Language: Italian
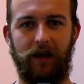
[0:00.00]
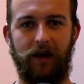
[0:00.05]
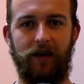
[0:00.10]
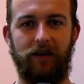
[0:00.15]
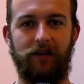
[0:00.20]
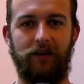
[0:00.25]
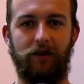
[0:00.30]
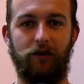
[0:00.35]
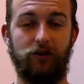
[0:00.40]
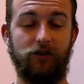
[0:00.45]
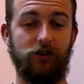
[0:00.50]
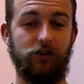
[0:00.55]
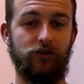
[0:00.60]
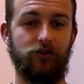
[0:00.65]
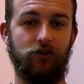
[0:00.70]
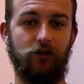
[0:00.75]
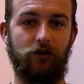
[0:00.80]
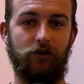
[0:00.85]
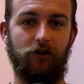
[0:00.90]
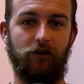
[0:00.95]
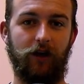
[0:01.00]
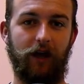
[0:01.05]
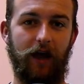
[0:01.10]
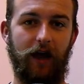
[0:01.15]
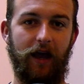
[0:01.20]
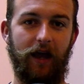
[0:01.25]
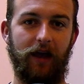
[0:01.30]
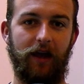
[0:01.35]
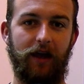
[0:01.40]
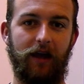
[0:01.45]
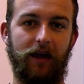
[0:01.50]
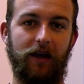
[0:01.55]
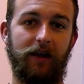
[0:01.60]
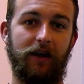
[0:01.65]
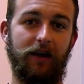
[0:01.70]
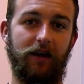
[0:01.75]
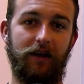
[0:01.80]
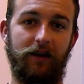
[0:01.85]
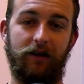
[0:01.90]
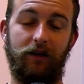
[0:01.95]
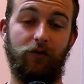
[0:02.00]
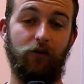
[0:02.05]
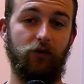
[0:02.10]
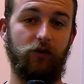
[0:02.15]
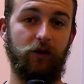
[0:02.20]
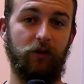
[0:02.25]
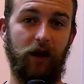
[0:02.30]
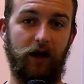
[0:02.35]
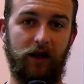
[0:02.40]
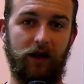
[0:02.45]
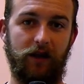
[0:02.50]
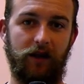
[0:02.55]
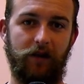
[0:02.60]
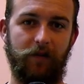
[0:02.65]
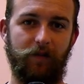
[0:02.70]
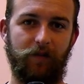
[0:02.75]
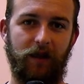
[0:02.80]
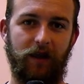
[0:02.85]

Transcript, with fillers: di oggigiorno che è i rifiuti marini.